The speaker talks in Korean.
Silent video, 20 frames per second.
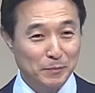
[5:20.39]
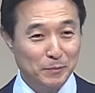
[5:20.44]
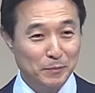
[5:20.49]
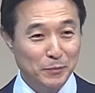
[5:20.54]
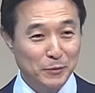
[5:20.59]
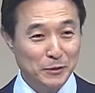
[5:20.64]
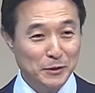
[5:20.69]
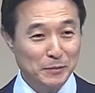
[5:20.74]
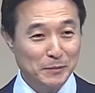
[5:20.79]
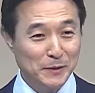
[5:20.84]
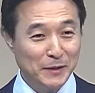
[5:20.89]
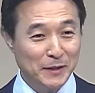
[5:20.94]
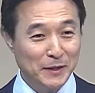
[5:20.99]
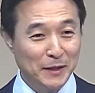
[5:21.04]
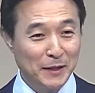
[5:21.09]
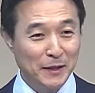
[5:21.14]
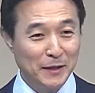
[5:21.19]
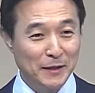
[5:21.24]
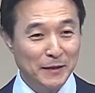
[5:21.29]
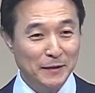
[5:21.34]

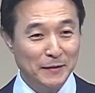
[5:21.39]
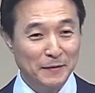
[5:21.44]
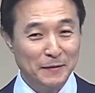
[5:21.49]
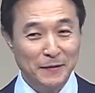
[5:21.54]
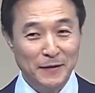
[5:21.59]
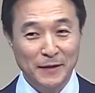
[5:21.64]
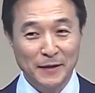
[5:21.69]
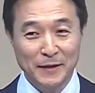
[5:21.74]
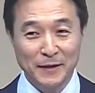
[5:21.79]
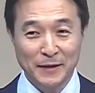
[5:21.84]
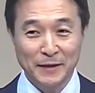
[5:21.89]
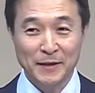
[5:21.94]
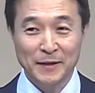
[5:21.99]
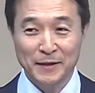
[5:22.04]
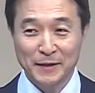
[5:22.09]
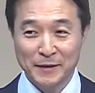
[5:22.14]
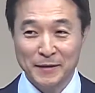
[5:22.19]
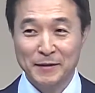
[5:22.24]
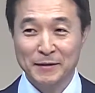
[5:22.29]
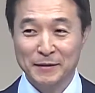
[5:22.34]
보이십니까? 네.
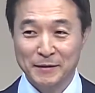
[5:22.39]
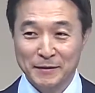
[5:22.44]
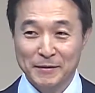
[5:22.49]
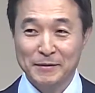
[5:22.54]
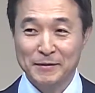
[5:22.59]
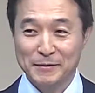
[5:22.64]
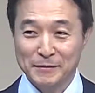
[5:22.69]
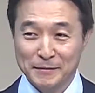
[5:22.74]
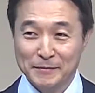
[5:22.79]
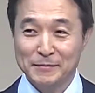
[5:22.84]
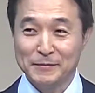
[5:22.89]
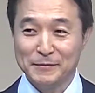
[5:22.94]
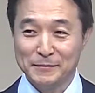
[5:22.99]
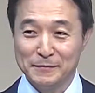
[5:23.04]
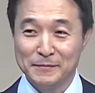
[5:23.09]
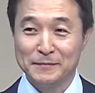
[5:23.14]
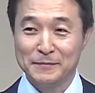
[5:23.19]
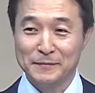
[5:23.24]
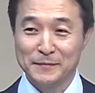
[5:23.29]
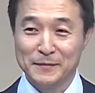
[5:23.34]
음,
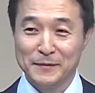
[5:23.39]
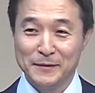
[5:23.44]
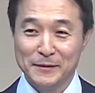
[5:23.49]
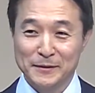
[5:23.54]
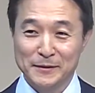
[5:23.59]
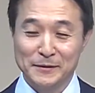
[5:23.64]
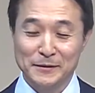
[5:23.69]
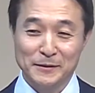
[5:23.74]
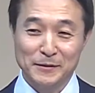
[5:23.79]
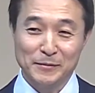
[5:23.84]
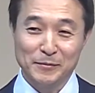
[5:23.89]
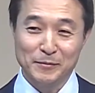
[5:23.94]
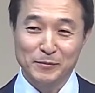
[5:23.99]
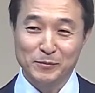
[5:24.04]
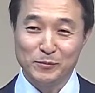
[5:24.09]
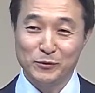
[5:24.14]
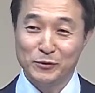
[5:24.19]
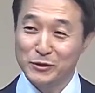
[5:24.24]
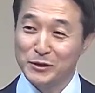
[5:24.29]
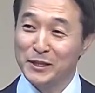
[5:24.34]

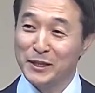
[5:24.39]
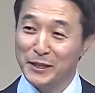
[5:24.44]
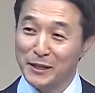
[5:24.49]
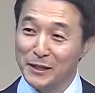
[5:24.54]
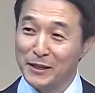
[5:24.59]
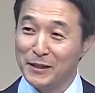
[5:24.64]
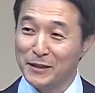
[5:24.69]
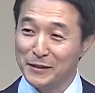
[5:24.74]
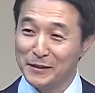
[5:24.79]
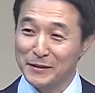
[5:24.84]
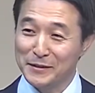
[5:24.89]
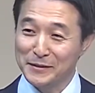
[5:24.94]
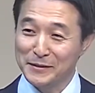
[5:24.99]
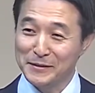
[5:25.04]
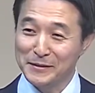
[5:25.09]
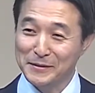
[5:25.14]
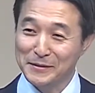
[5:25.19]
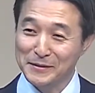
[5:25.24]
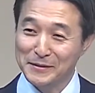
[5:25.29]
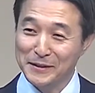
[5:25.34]
무슨 얘기를
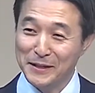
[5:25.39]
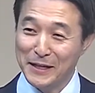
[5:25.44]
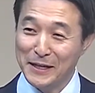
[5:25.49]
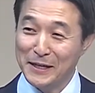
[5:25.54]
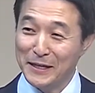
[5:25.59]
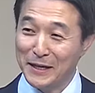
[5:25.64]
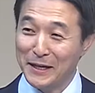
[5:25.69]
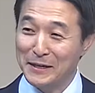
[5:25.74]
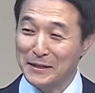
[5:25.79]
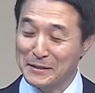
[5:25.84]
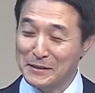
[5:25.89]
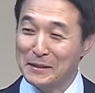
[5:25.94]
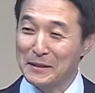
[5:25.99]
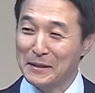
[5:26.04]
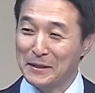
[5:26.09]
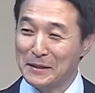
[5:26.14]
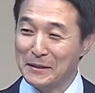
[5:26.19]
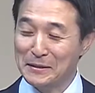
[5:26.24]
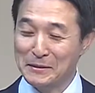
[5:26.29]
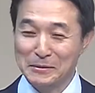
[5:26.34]
할까 이렇게
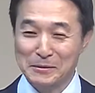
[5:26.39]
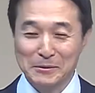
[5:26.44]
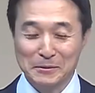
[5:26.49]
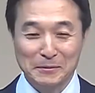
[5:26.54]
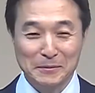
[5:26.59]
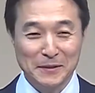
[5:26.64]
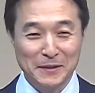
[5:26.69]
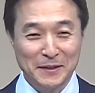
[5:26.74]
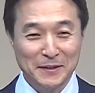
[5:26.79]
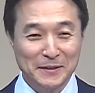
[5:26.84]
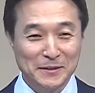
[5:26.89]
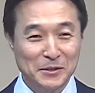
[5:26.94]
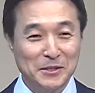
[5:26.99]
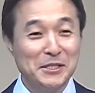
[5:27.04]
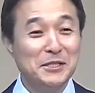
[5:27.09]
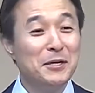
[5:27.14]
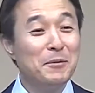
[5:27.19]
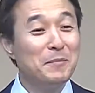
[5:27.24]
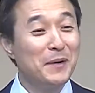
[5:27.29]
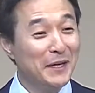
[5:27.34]
생각하시죠. 네. 저
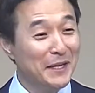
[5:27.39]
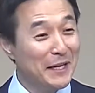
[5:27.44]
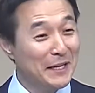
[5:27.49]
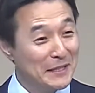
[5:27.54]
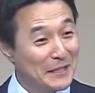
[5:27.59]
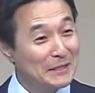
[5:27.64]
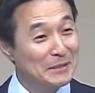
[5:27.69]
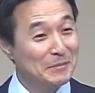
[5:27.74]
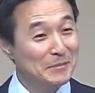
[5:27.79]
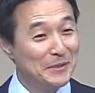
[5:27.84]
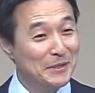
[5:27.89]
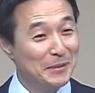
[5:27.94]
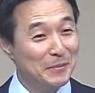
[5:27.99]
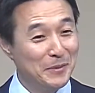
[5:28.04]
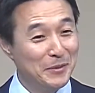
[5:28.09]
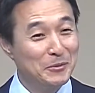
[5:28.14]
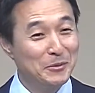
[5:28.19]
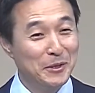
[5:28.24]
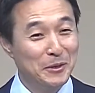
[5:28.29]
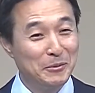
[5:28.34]
2년밖에 안 됐습니다.
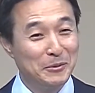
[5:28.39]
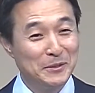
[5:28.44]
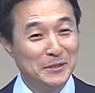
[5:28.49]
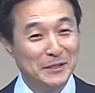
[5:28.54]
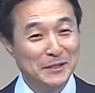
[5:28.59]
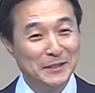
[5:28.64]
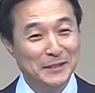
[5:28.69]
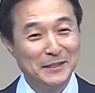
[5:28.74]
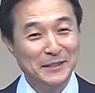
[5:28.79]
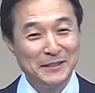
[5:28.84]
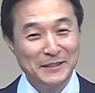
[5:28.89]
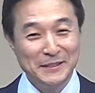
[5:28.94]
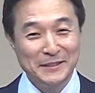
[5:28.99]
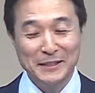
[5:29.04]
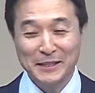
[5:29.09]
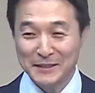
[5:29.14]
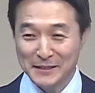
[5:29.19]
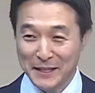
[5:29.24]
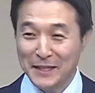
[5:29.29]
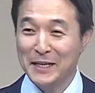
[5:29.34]
미국에 온 지.
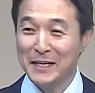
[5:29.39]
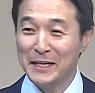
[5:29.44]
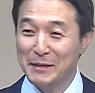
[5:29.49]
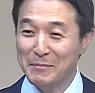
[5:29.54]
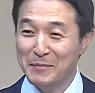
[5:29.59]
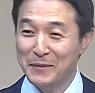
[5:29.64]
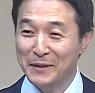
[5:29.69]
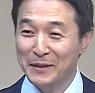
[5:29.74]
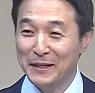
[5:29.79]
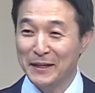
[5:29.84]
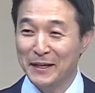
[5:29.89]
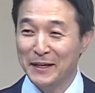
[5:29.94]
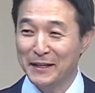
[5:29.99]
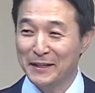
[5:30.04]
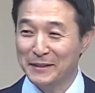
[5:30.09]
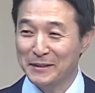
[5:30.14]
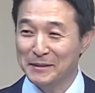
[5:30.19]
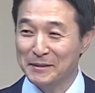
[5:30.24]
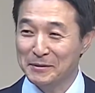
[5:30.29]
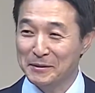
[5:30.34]
네, 새내기입니다.
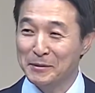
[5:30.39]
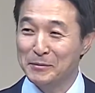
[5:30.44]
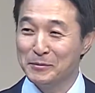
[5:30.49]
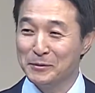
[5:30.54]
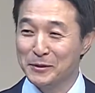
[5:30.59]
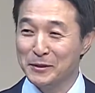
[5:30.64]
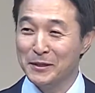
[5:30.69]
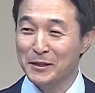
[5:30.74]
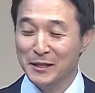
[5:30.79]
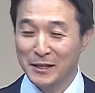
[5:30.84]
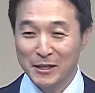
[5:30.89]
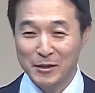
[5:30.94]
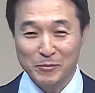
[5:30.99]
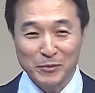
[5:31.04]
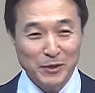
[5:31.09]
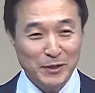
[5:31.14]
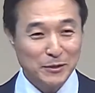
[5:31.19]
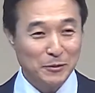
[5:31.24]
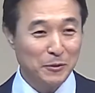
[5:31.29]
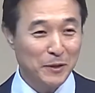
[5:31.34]
어, 여러분들
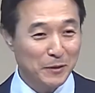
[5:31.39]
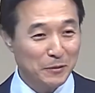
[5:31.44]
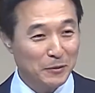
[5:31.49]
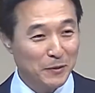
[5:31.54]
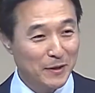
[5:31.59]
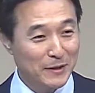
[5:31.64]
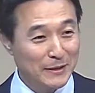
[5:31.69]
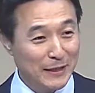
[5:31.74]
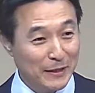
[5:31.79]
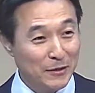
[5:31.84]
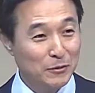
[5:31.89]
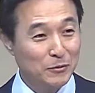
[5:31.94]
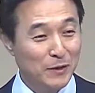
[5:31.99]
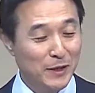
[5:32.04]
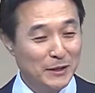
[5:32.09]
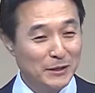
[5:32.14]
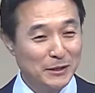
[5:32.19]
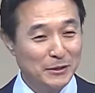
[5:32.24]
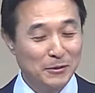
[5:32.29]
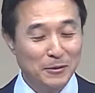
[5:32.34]
미국에서 오랫동안 사역도
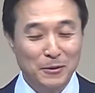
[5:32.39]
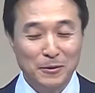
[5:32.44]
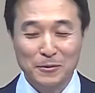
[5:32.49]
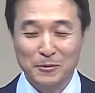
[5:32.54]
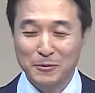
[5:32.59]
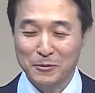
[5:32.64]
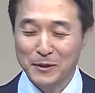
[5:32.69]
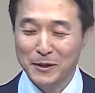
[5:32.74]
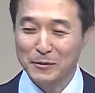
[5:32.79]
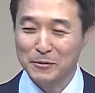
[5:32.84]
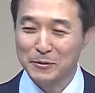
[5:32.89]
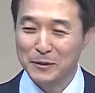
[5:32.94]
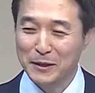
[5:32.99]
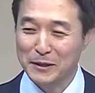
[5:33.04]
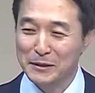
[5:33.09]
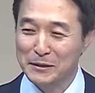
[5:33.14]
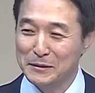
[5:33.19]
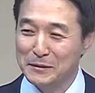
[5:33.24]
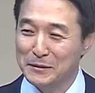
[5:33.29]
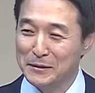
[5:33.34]
하시고 또 올해도
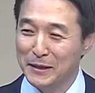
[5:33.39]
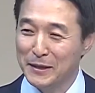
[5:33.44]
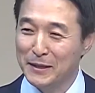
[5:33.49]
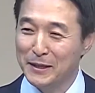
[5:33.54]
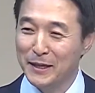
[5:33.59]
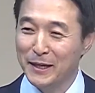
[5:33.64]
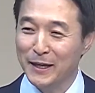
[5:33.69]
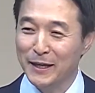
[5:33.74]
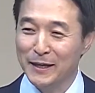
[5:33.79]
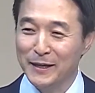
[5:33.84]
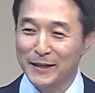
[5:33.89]
계셨을 텐데